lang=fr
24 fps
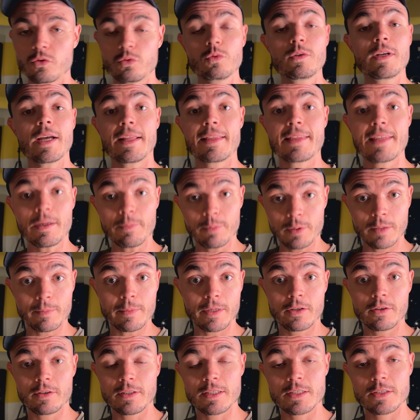tout cas, d'après
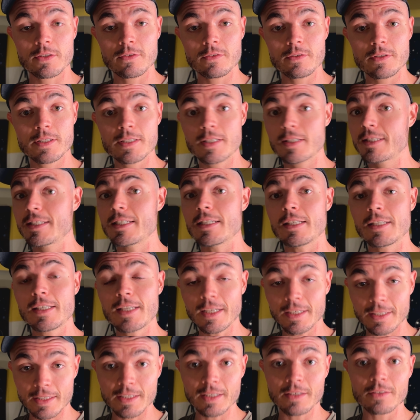ma connaissance, si
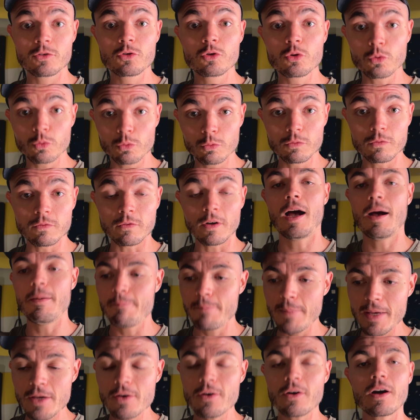quelqu'un trouve un
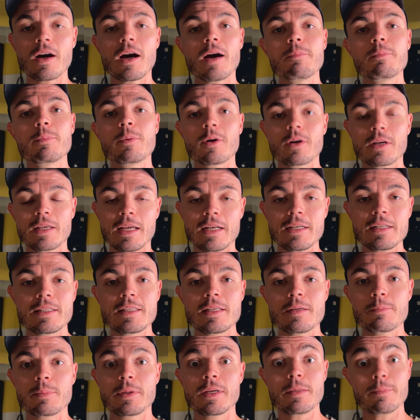meilleur rapport
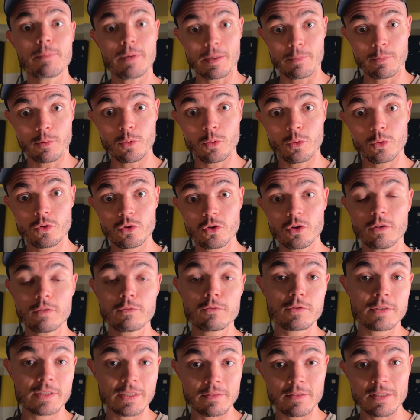qualité-prix par rapport au temps
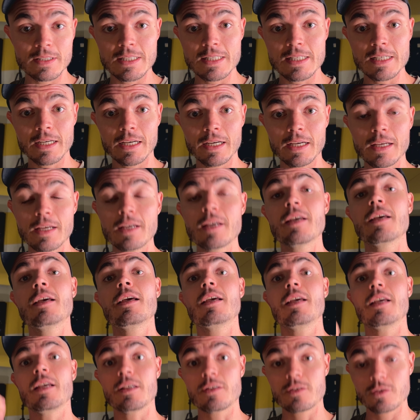que vous investirez
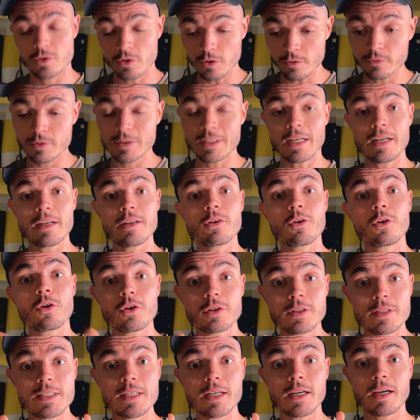et ce que vous allez en
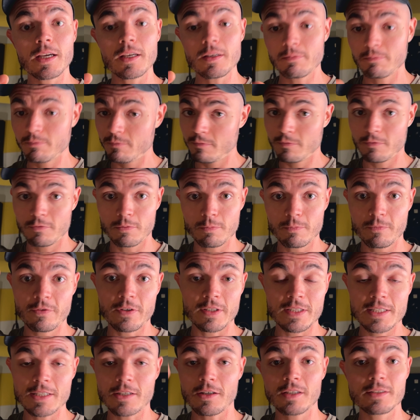retirer, vous me
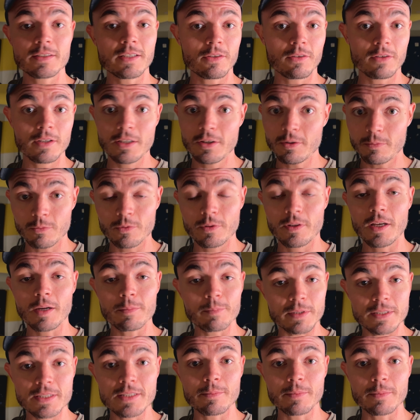faites savoir ça dans les commentaires parce que ça